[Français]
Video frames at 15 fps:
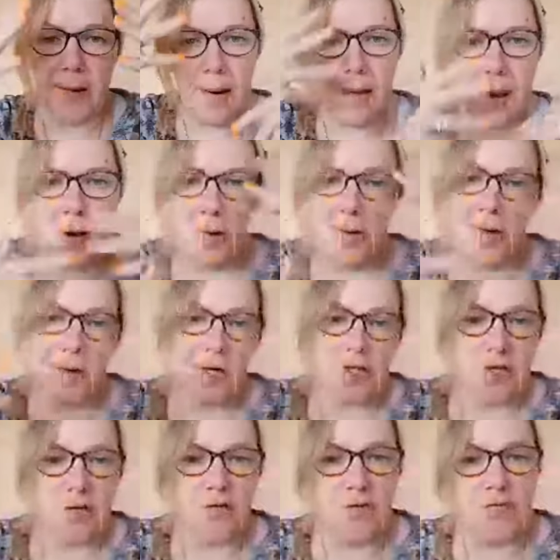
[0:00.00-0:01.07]
à
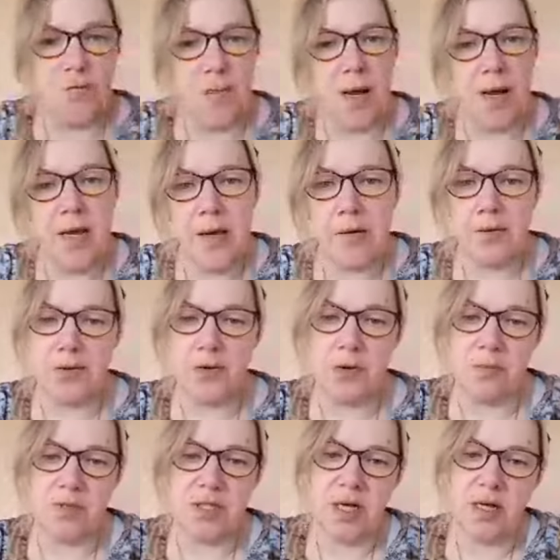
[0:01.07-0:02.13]
chaque fois vous parlez, un truc
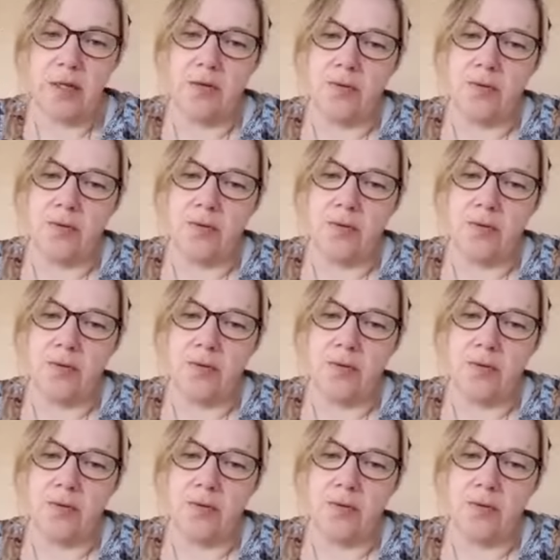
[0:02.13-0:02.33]
comme ça. Non,